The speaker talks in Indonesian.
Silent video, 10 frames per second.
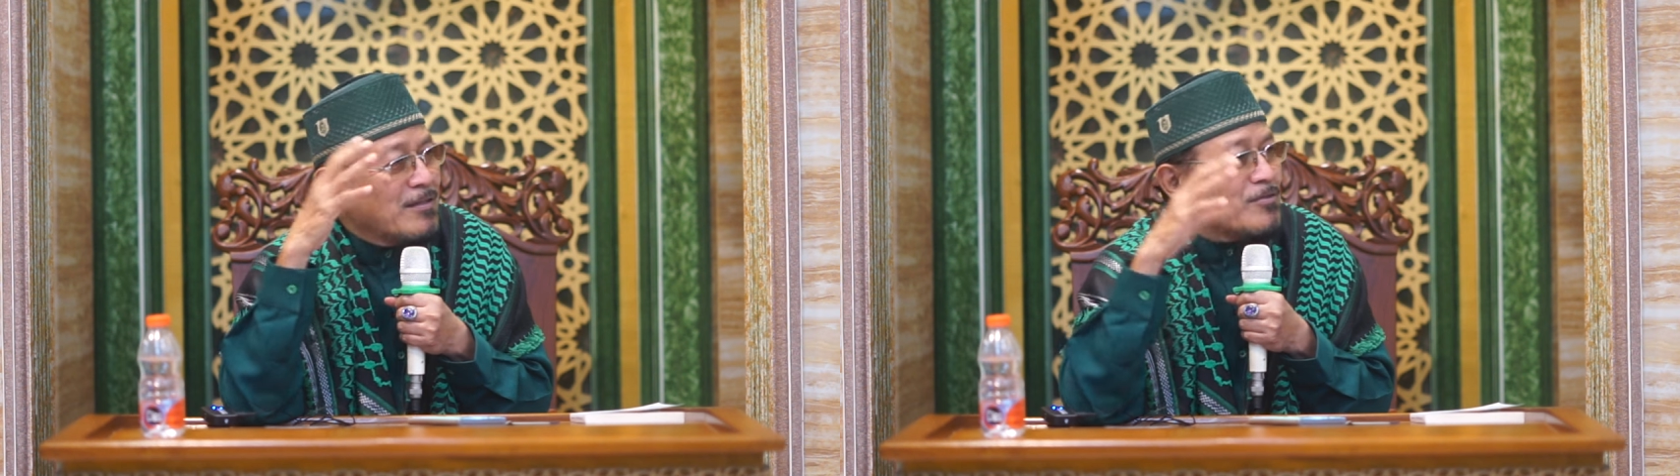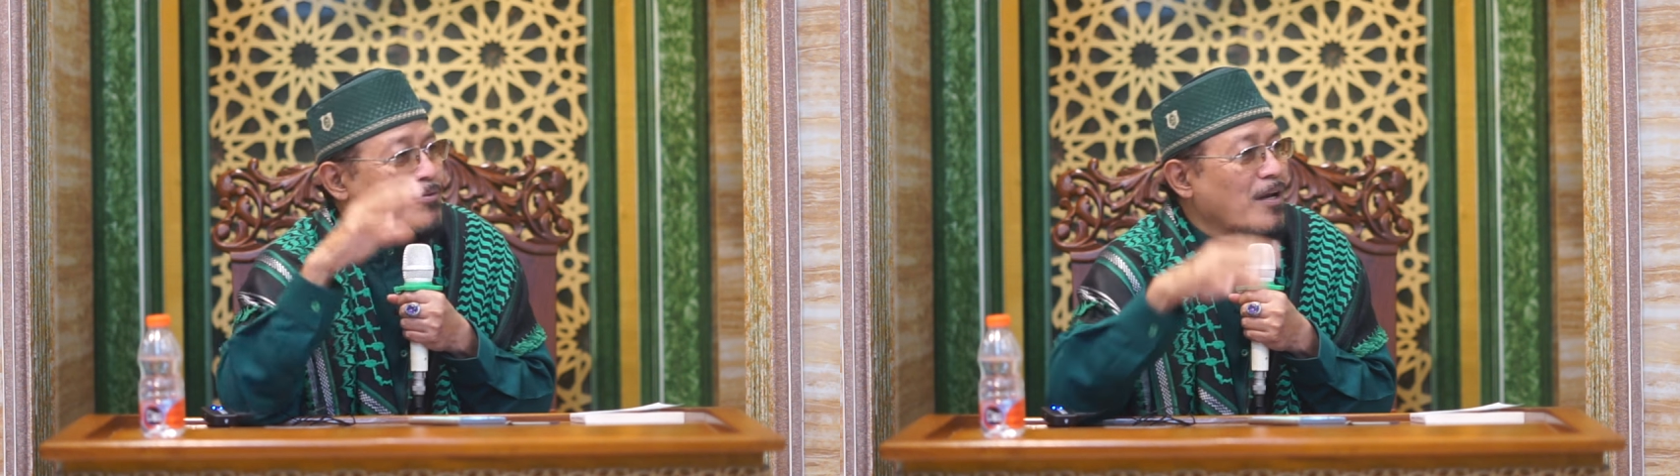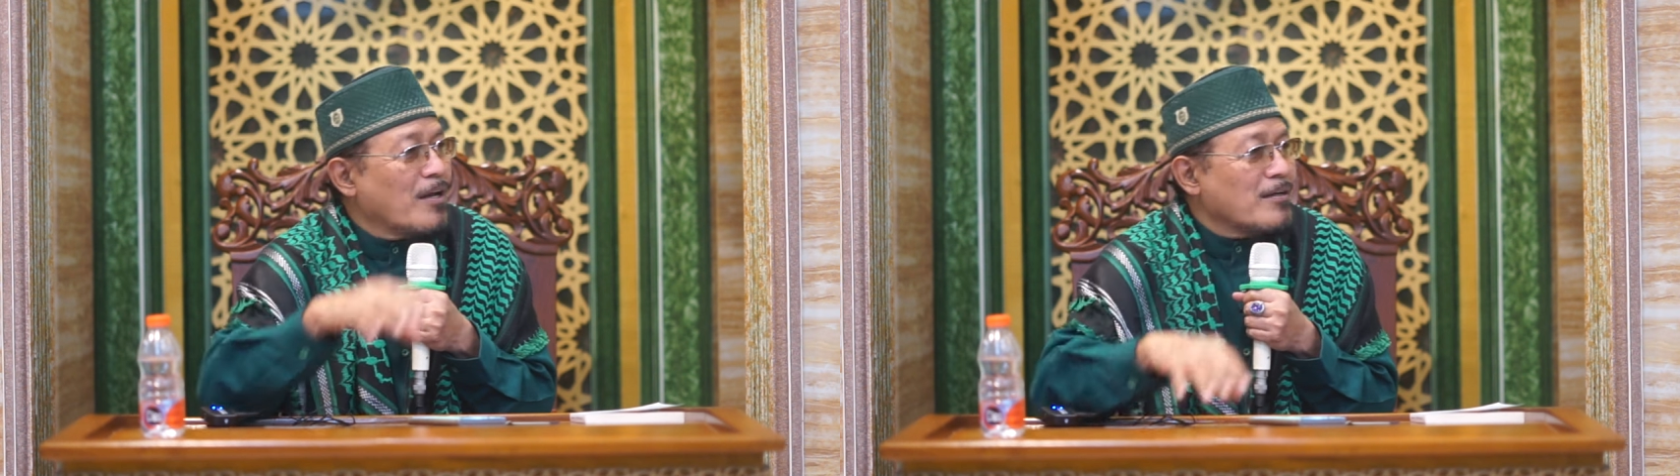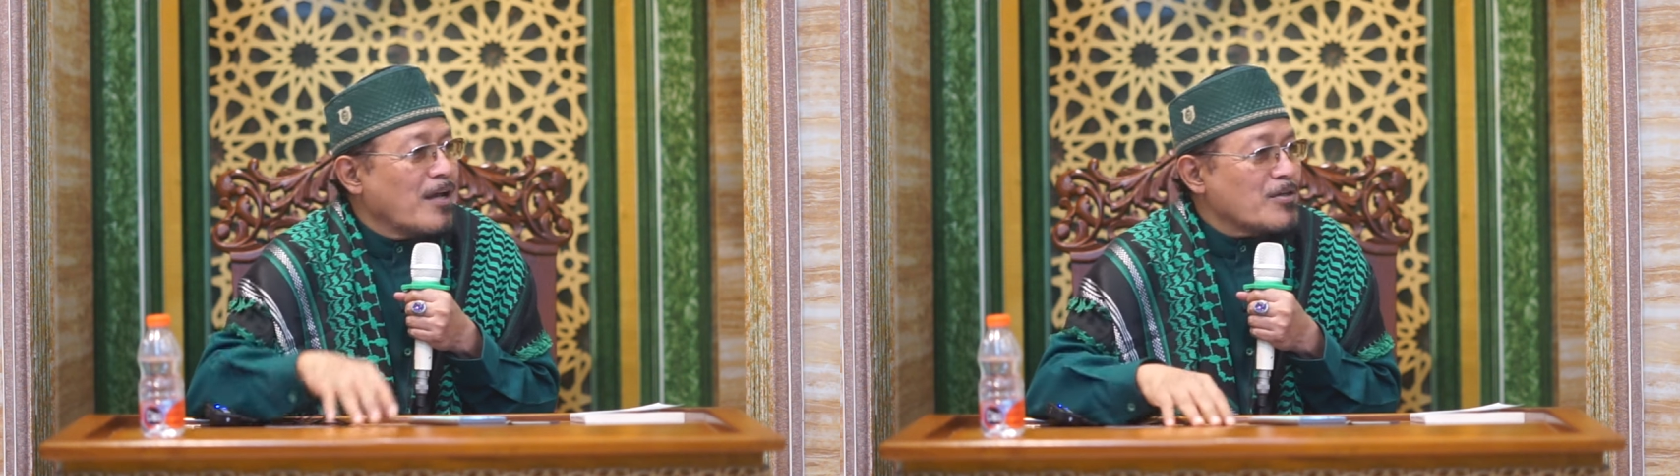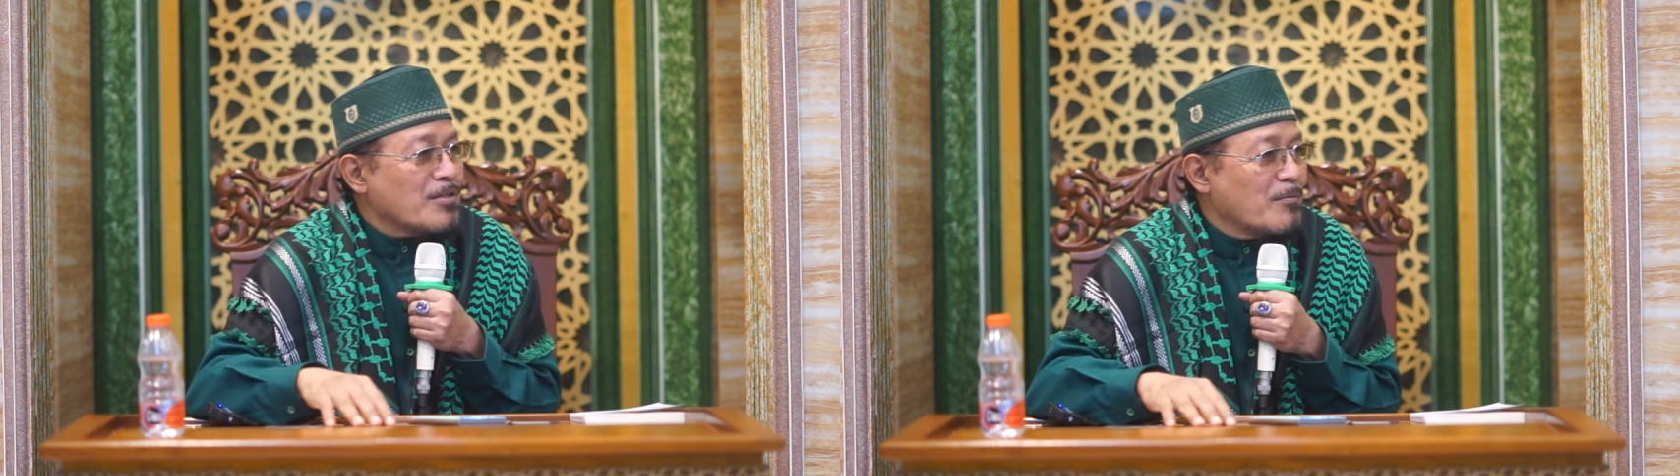sudahlah
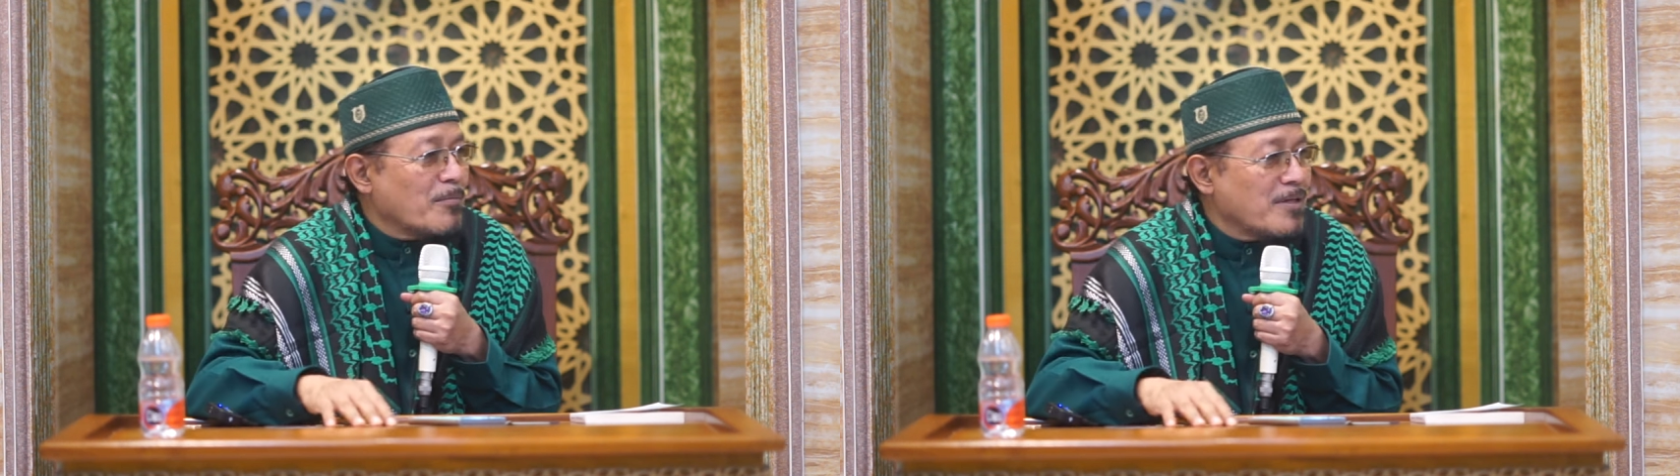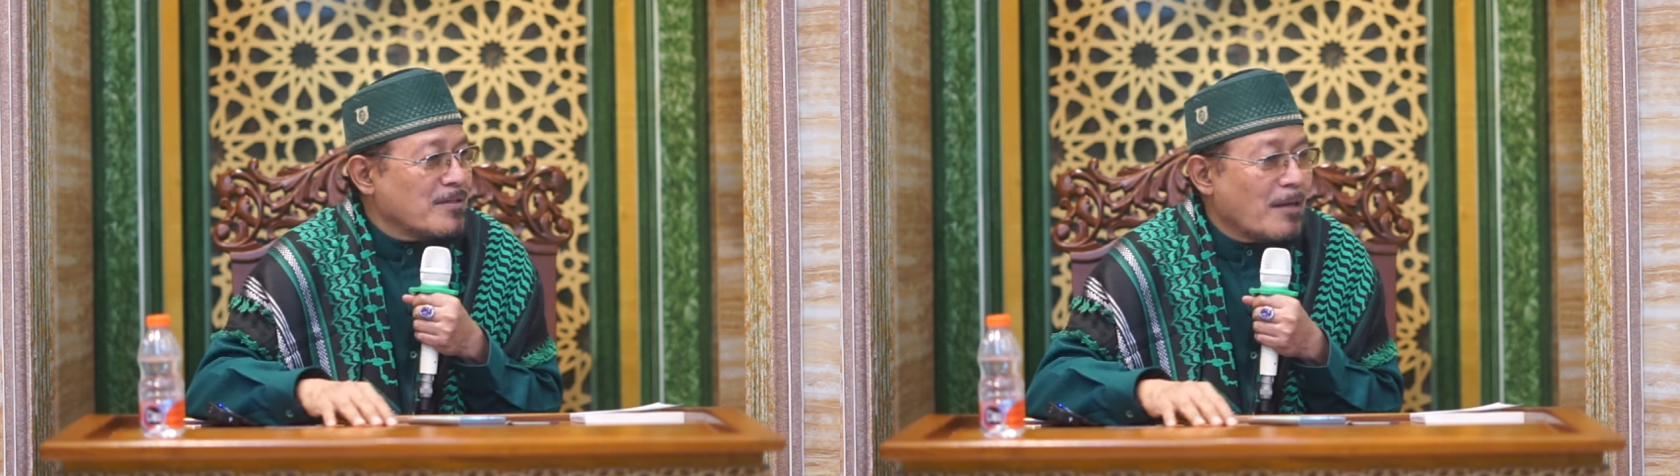tidak usah memberi